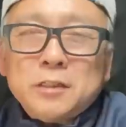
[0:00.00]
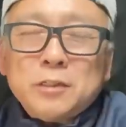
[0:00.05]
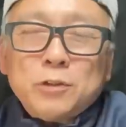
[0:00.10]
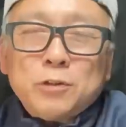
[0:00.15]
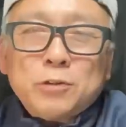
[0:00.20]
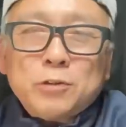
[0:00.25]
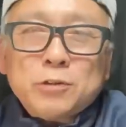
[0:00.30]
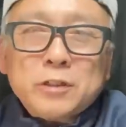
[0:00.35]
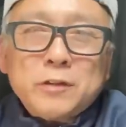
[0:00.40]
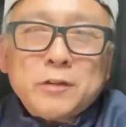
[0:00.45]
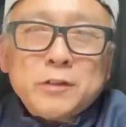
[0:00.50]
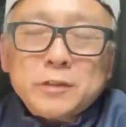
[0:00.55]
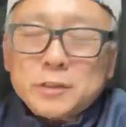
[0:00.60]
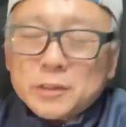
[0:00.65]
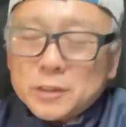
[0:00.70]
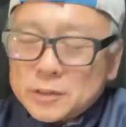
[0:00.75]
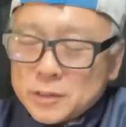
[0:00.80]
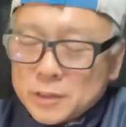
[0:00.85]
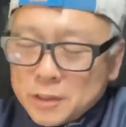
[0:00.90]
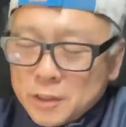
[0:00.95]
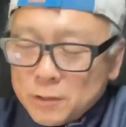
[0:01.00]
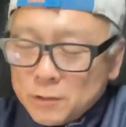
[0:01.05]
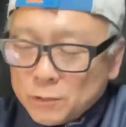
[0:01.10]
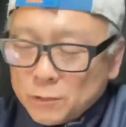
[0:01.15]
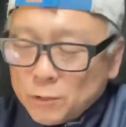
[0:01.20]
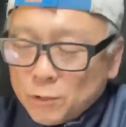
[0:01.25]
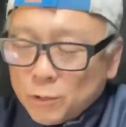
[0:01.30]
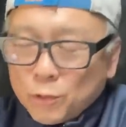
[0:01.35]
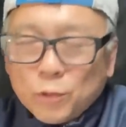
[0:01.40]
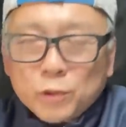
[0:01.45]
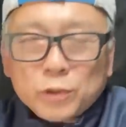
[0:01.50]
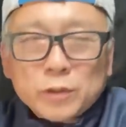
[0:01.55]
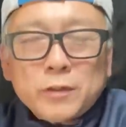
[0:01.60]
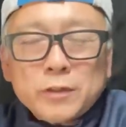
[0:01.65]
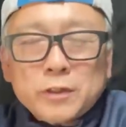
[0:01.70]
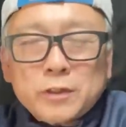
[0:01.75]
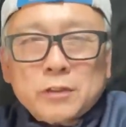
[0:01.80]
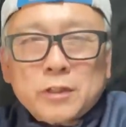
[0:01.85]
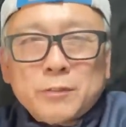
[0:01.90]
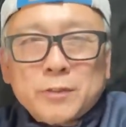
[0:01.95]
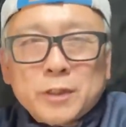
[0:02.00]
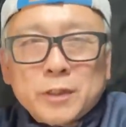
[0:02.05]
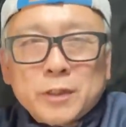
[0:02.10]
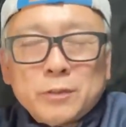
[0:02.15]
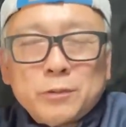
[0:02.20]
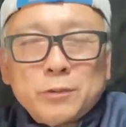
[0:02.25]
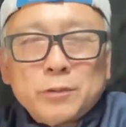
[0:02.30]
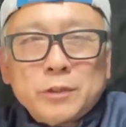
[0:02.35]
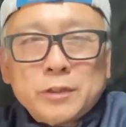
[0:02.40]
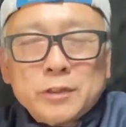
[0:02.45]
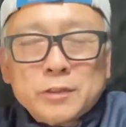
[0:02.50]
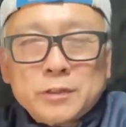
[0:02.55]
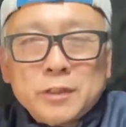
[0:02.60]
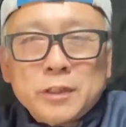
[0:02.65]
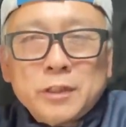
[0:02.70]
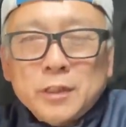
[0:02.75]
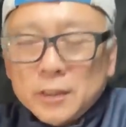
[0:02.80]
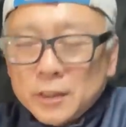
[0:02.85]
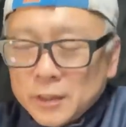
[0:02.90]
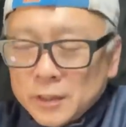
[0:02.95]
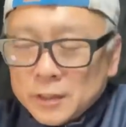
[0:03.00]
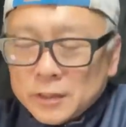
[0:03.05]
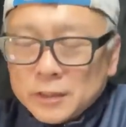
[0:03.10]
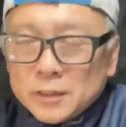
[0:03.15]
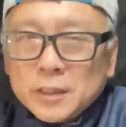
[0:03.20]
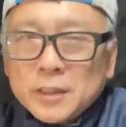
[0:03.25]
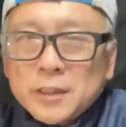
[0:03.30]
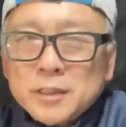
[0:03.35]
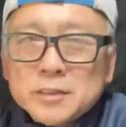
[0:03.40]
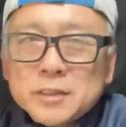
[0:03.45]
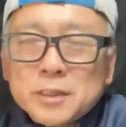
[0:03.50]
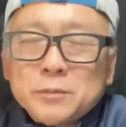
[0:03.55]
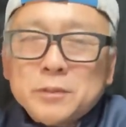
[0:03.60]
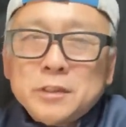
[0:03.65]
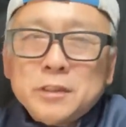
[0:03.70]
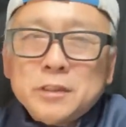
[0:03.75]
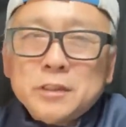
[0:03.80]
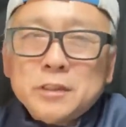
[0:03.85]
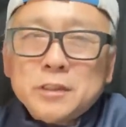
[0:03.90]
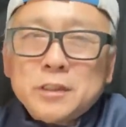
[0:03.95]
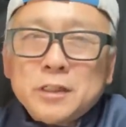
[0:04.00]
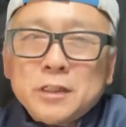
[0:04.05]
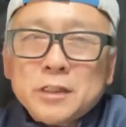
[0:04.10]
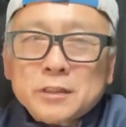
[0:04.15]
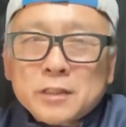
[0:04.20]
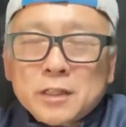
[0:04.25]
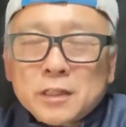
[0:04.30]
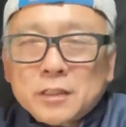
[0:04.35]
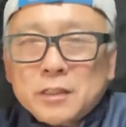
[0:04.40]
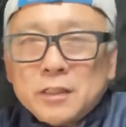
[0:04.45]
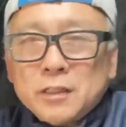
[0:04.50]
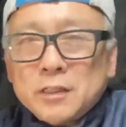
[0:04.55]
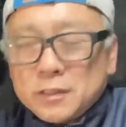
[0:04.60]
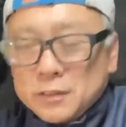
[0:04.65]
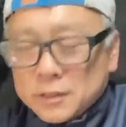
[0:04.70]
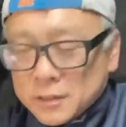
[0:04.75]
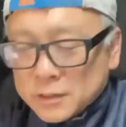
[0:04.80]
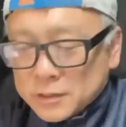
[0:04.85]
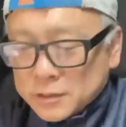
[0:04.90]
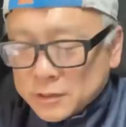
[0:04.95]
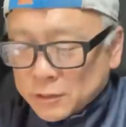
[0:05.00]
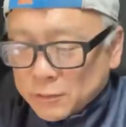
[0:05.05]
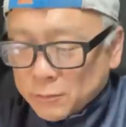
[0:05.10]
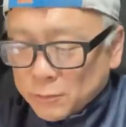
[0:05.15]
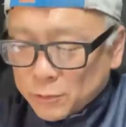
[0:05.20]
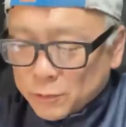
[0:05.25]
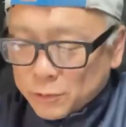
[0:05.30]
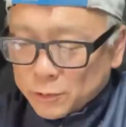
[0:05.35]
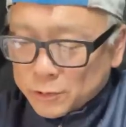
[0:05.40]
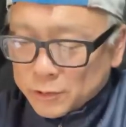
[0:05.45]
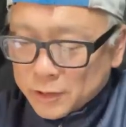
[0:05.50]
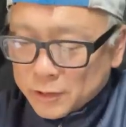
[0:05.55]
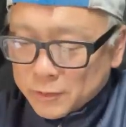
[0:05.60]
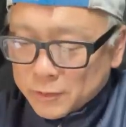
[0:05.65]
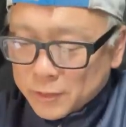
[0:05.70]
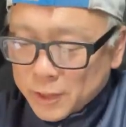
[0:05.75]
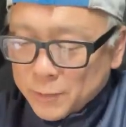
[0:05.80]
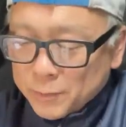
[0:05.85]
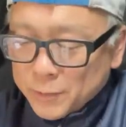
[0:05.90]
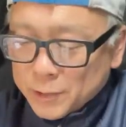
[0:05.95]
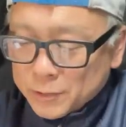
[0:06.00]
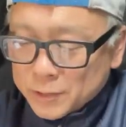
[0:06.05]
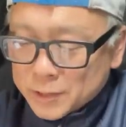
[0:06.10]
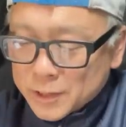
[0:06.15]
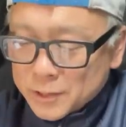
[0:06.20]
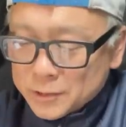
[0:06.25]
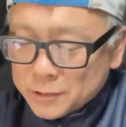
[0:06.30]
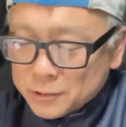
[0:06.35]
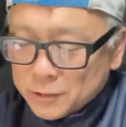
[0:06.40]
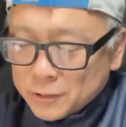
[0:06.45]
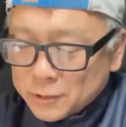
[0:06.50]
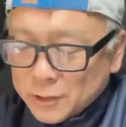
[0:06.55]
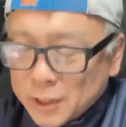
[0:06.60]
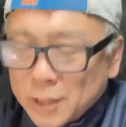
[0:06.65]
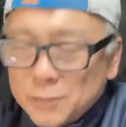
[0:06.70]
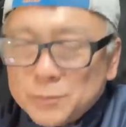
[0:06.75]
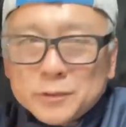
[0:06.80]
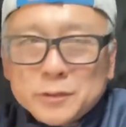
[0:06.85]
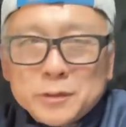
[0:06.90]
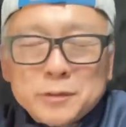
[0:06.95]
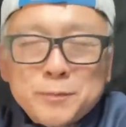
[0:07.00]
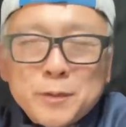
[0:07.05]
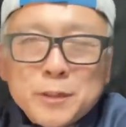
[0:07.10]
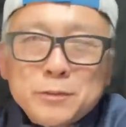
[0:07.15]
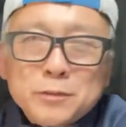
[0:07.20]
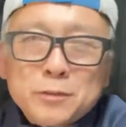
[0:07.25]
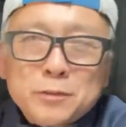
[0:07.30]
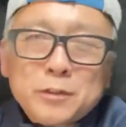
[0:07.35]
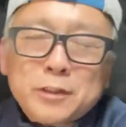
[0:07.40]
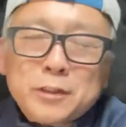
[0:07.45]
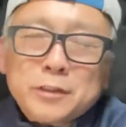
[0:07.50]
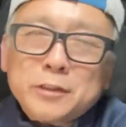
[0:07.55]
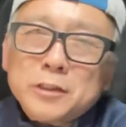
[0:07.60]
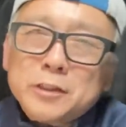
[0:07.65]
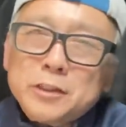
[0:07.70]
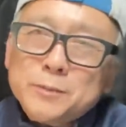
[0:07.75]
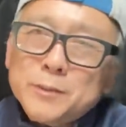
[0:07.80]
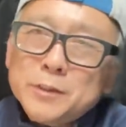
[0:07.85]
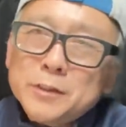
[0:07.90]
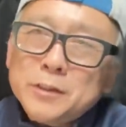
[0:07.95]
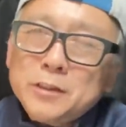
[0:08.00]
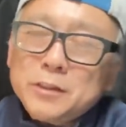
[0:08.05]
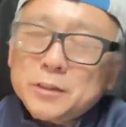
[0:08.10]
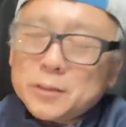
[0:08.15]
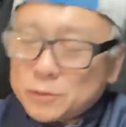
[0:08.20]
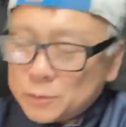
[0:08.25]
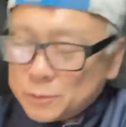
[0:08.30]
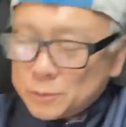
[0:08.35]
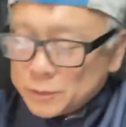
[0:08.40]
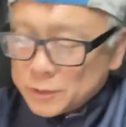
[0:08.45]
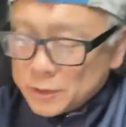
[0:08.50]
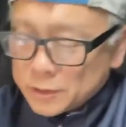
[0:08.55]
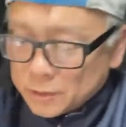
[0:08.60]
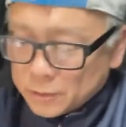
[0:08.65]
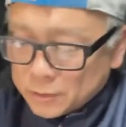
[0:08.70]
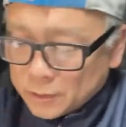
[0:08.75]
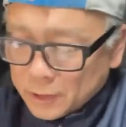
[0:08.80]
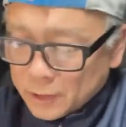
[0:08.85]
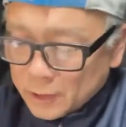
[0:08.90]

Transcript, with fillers: にこだわったりして結構こだわってるカメラが多いんですね。で、現在も人気が高いんですけども、これはね、ペトリ35は多分、ペトリの中で一番人気だと思うんですけど、